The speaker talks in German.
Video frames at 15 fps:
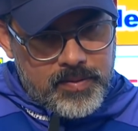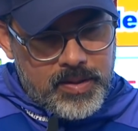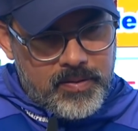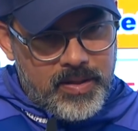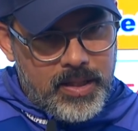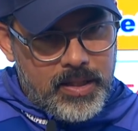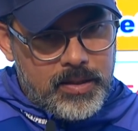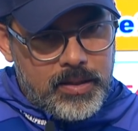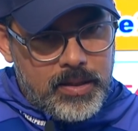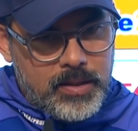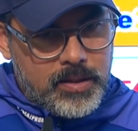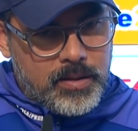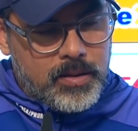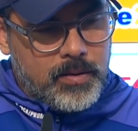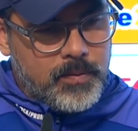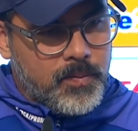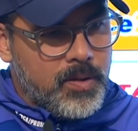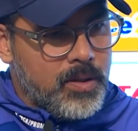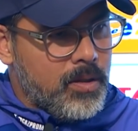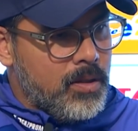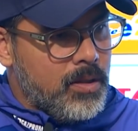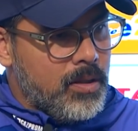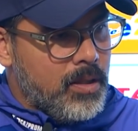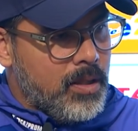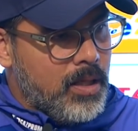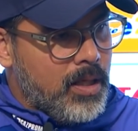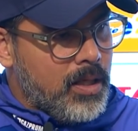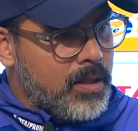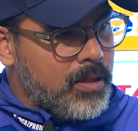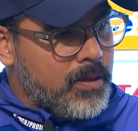Wir werden nicht äh,
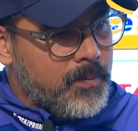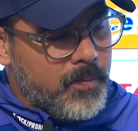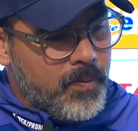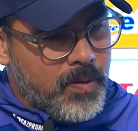nach